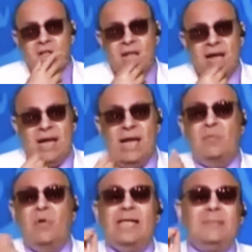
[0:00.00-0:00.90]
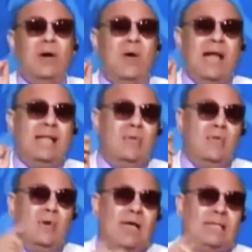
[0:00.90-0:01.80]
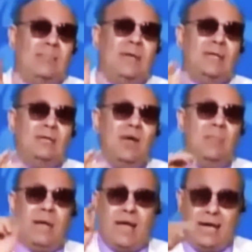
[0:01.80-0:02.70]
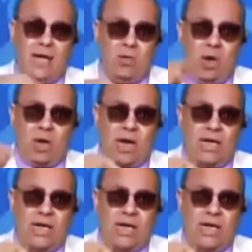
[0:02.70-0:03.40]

تحكي لي مناسبه واحده من مناسبات الضرب يعني الحوار كان